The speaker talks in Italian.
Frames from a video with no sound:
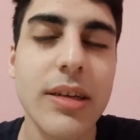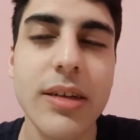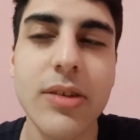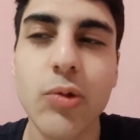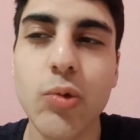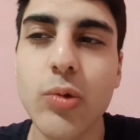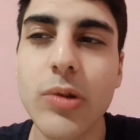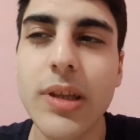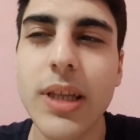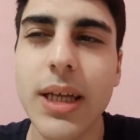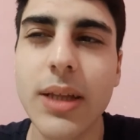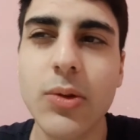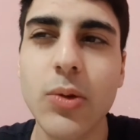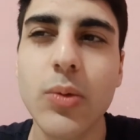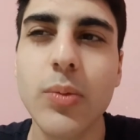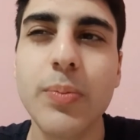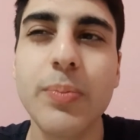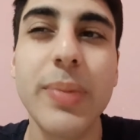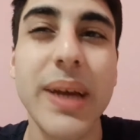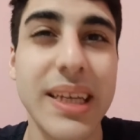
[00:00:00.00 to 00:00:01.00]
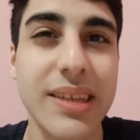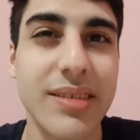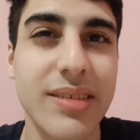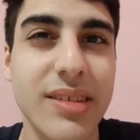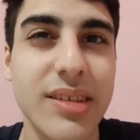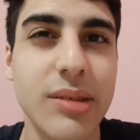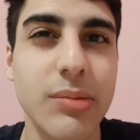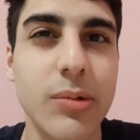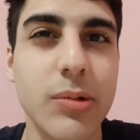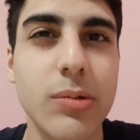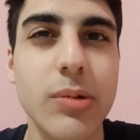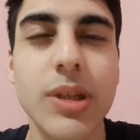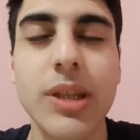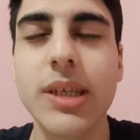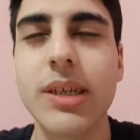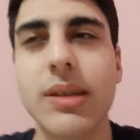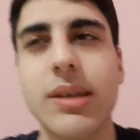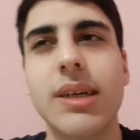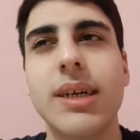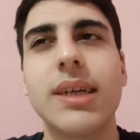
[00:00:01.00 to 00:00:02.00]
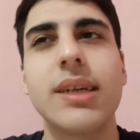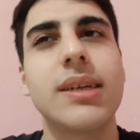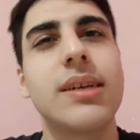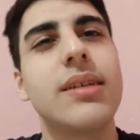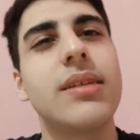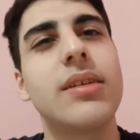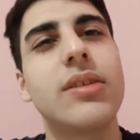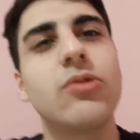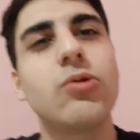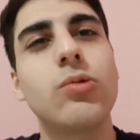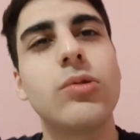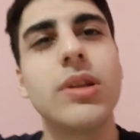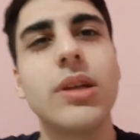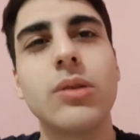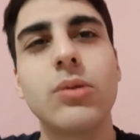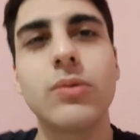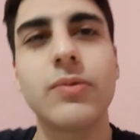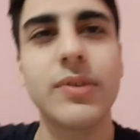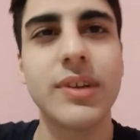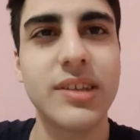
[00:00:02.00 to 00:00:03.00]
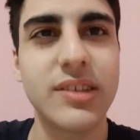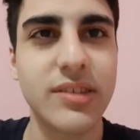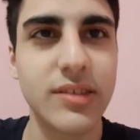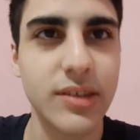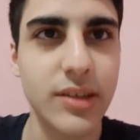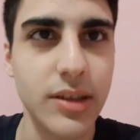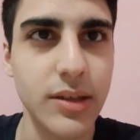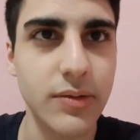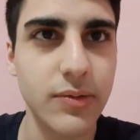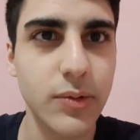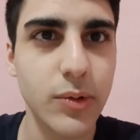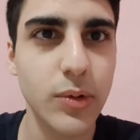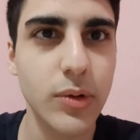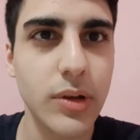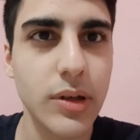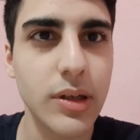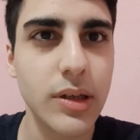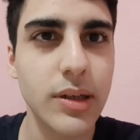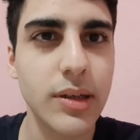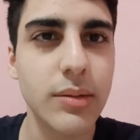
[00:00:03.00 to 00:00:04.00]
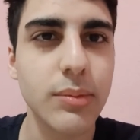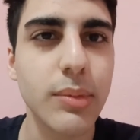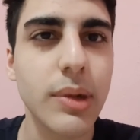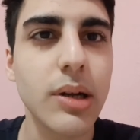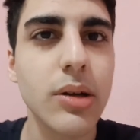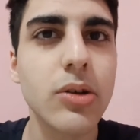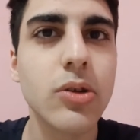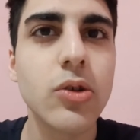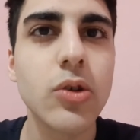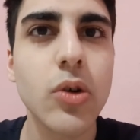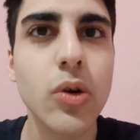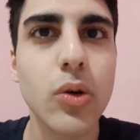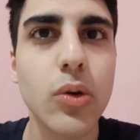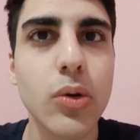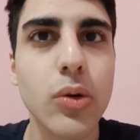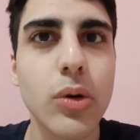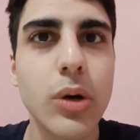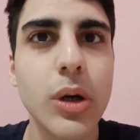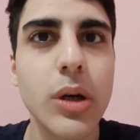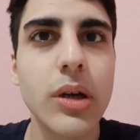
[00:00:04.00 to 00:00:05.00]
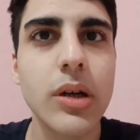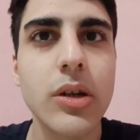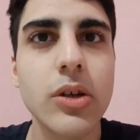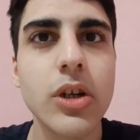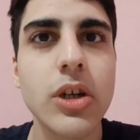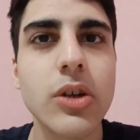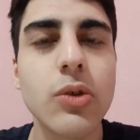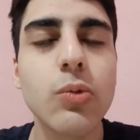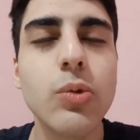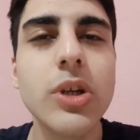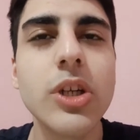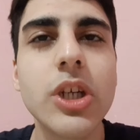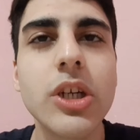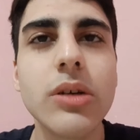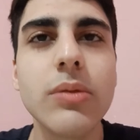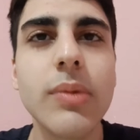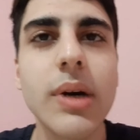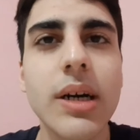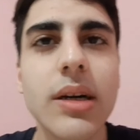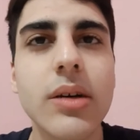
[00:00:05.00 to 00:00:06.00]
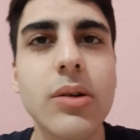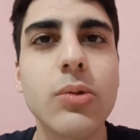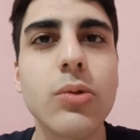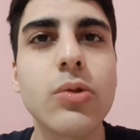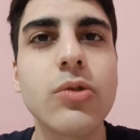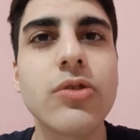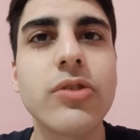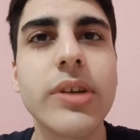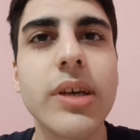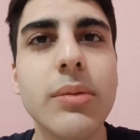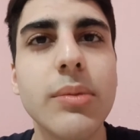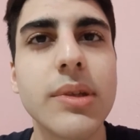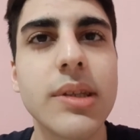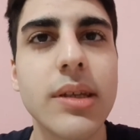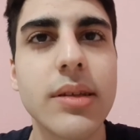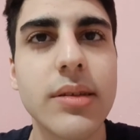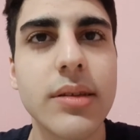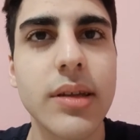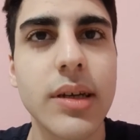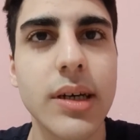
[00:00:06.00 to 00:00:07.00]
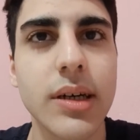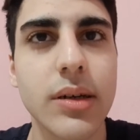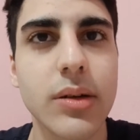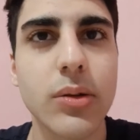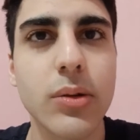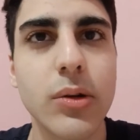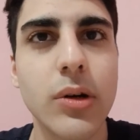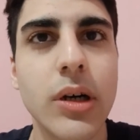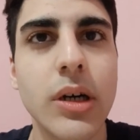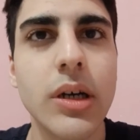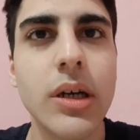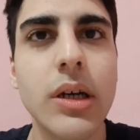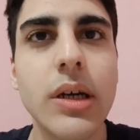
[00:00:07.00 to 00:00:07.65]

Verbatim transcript: Risultato pessimo, quindi anche il risultato fa schifo. Ma il gioco, cioè qui ci manca uno schema d'attacco.